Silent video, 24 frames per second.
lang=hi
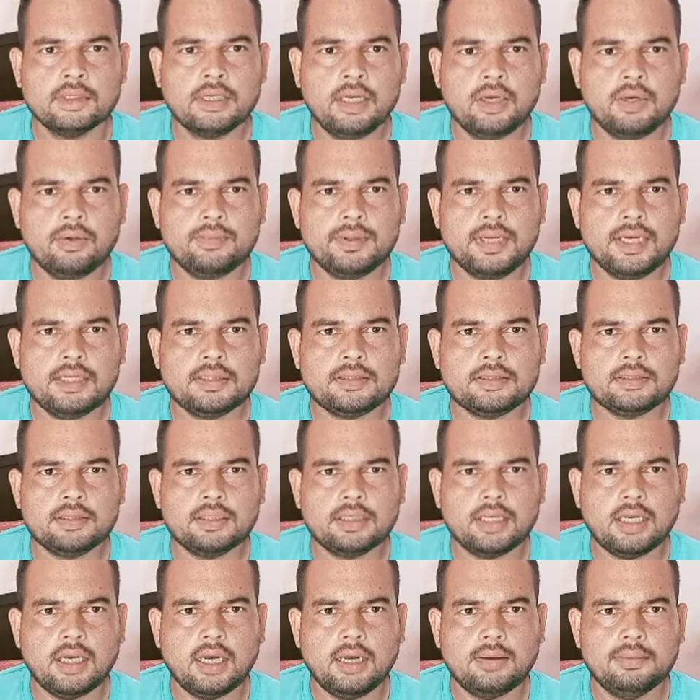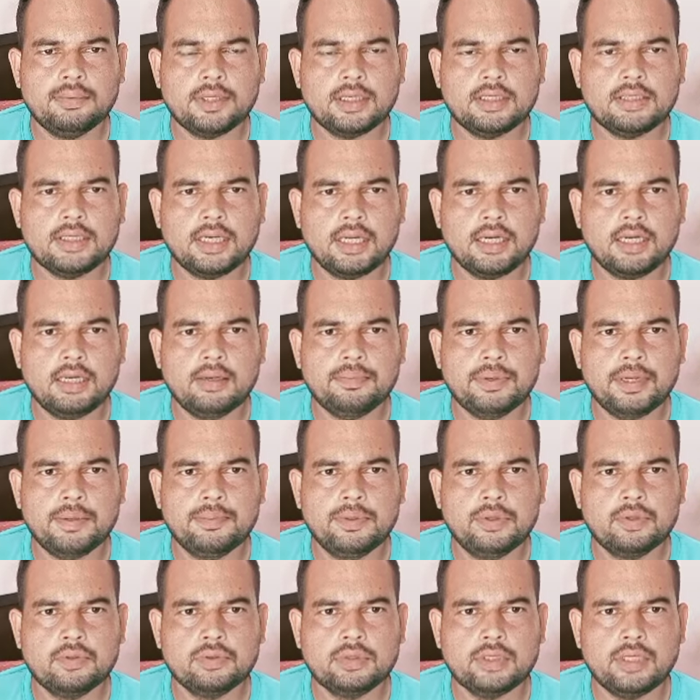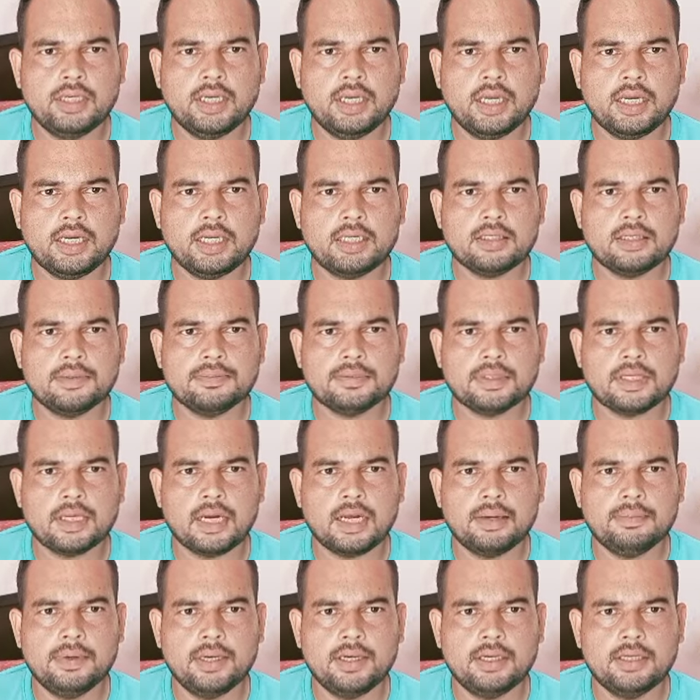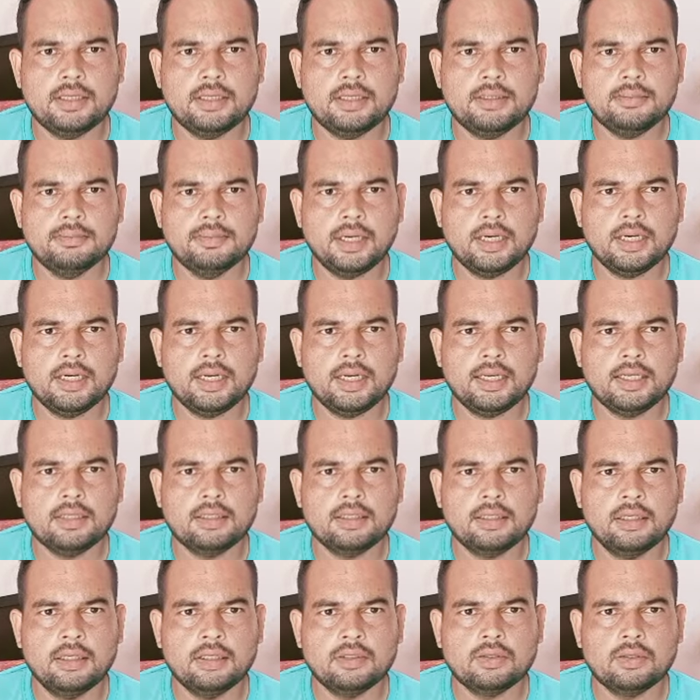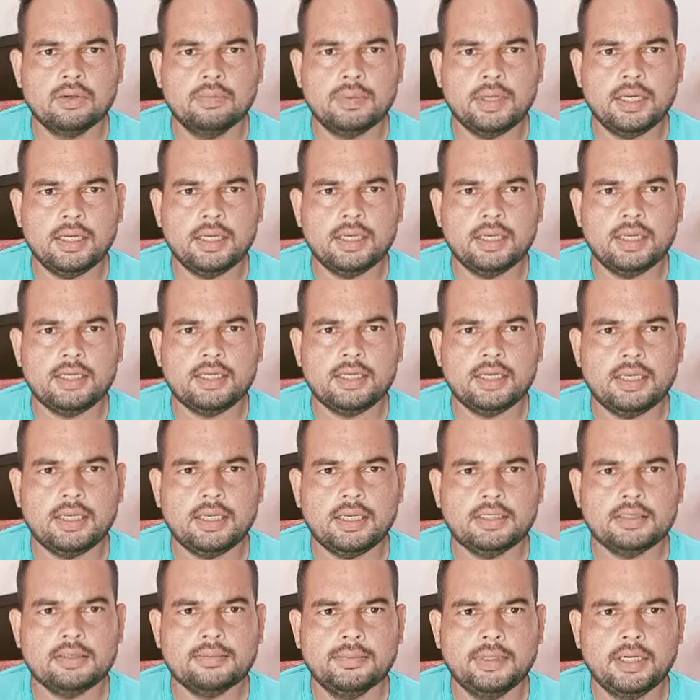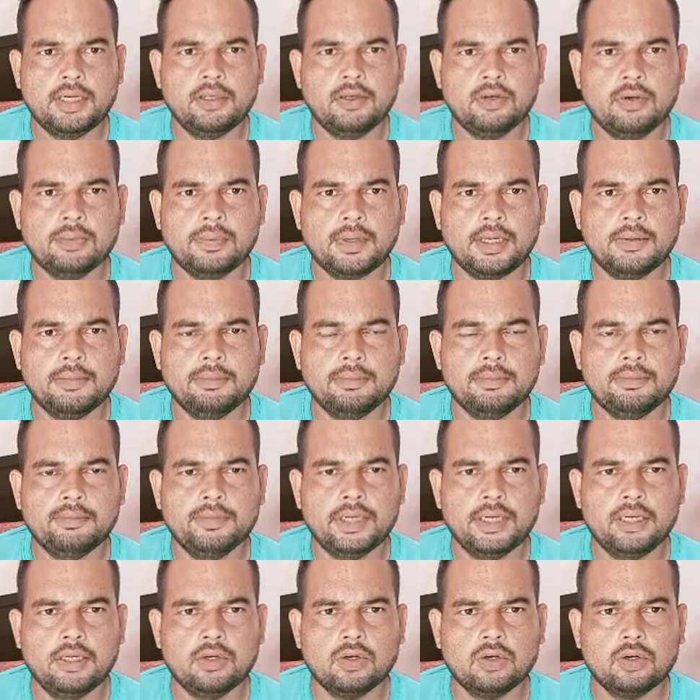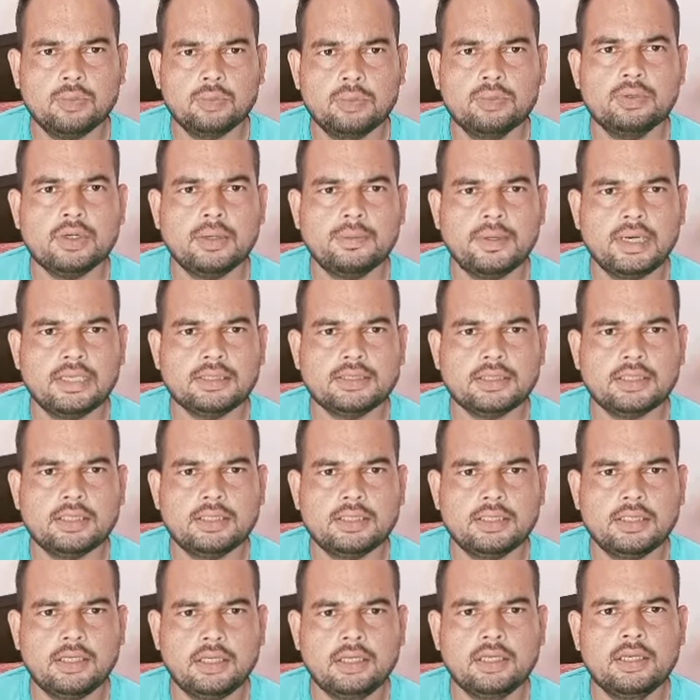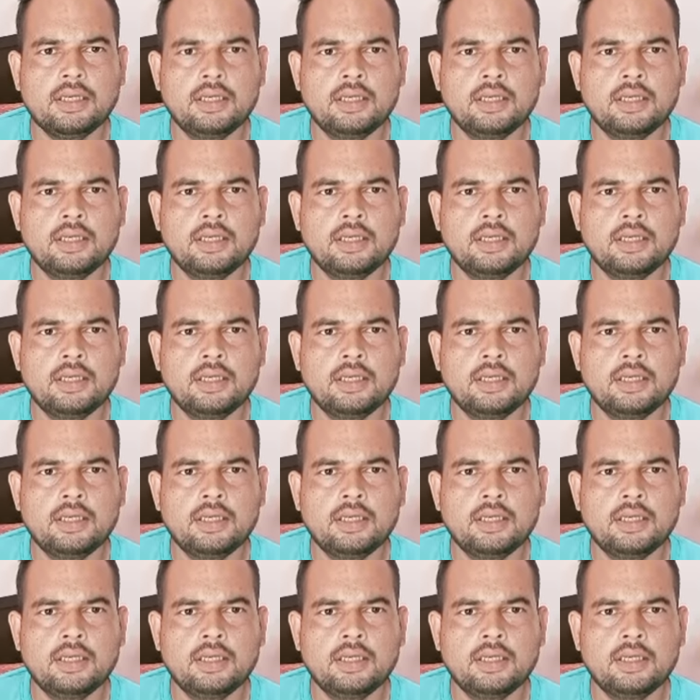हेलो फ्रेंड्स क्या आपके चैनल पे व्यूज़ नहीं आ रहे सब्सक्राइबर नहीं बढ़ रहे तो बने रहिए इस वीडियो पे वीडियो को पूरा वॉच कीजिए